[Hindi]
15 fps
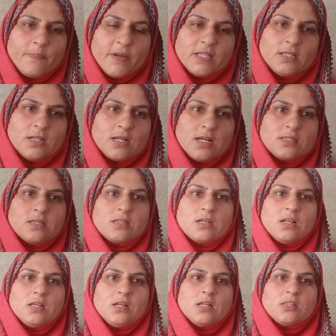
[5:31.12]
पैदल कैसे
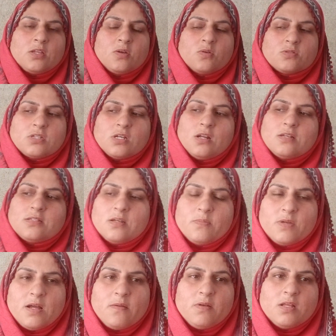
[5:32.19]
चले जाते हो ज़रा सा
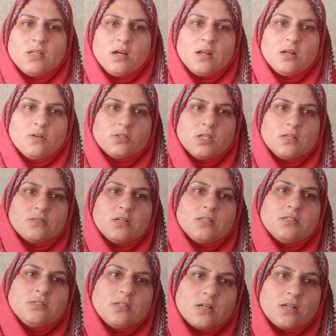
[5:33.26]
भी आपने जाना होता है जल्दी